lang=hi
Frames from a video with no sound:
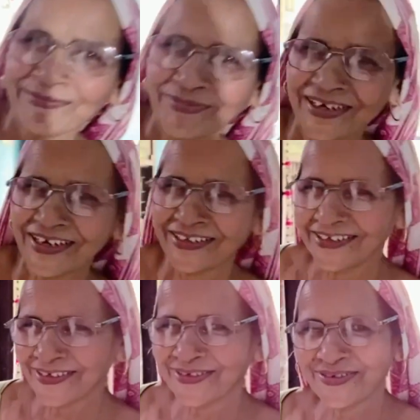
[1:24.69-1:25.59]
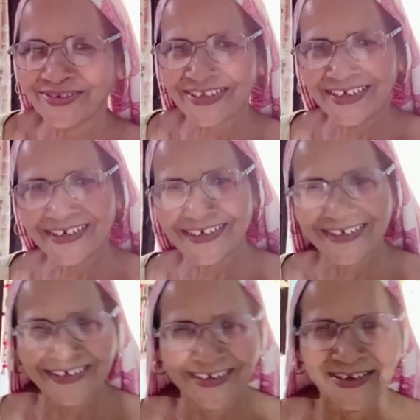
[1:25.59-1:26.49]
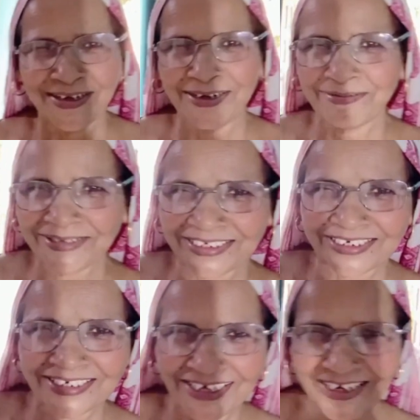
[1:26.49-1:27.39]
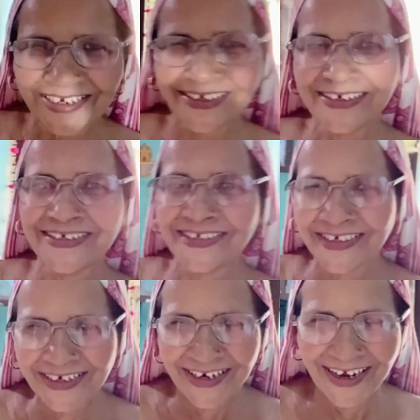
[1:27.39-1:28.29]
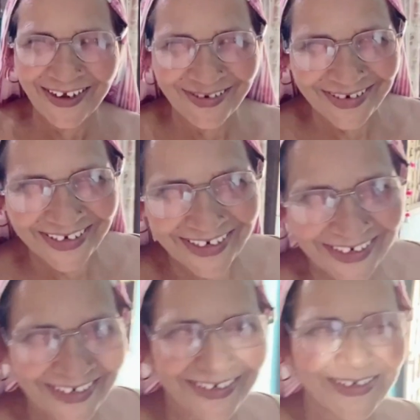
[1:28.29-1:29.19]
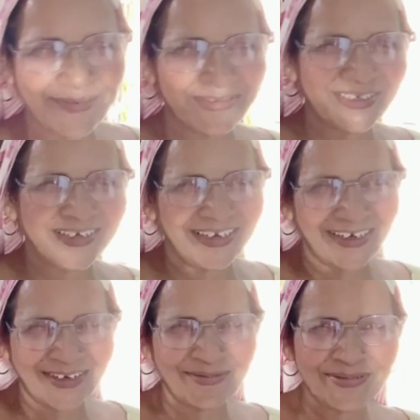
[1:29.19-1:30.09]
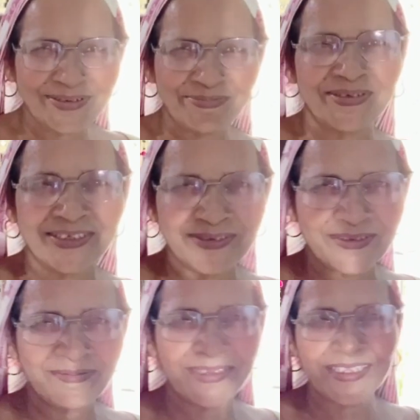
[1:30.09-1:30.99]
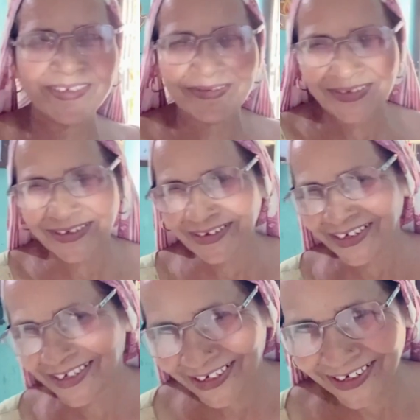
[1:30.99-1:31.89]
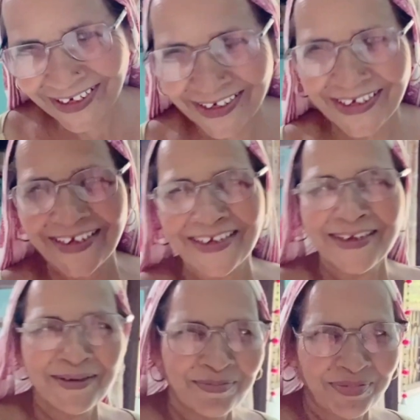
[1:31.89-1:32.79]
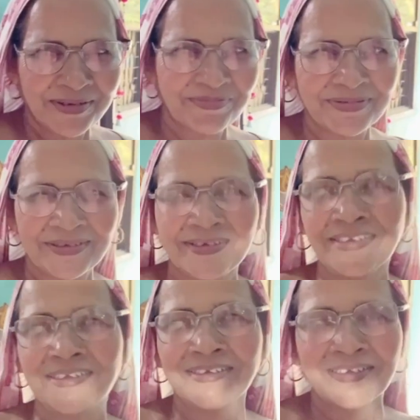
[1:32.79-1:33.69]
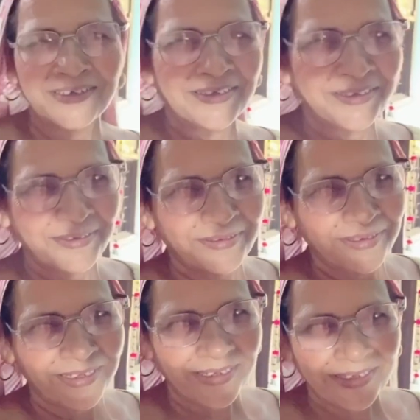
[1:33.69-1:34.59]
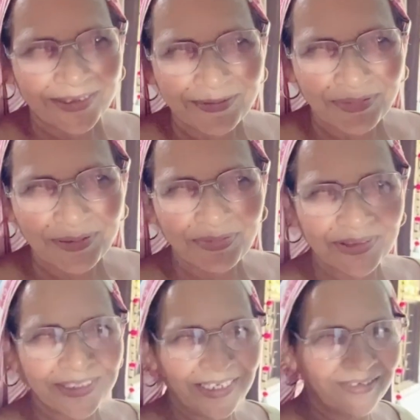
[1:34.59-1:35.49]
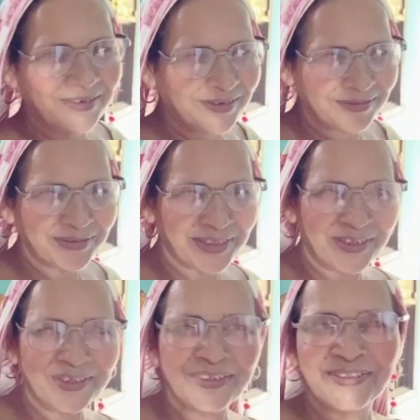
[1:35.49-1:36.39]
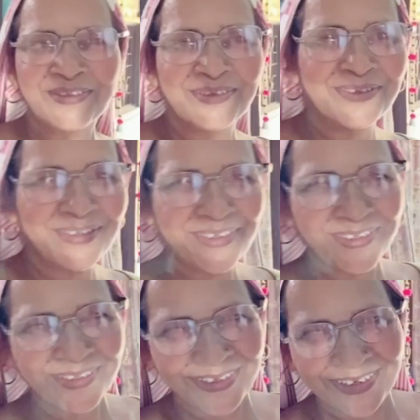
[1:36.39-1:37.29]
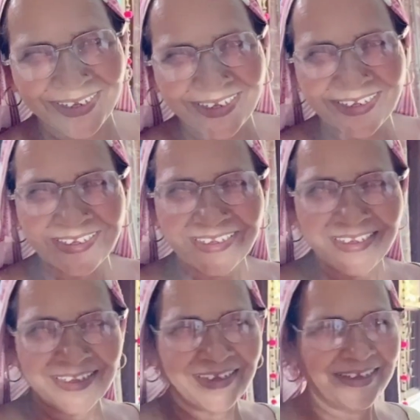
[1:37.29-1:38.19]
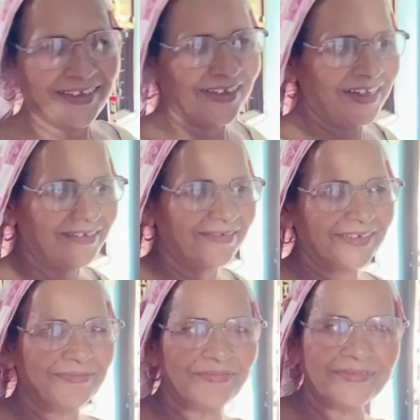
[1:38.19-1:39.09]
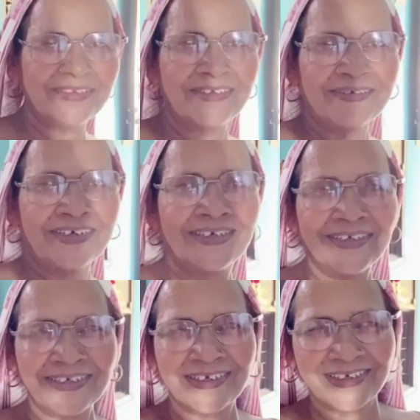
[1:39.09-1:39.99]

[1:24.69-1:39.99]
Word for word: बना दिया गोवर्धन अब सीख लगाऊंगी सीख ले आग लड़का अब सीख लगाऊंगी फिर जोत बत्ती होंगे आके तो गाइस नीचे बनाओ हमारे गोवर्धन फिर सांझ को आओगे पूजने वाले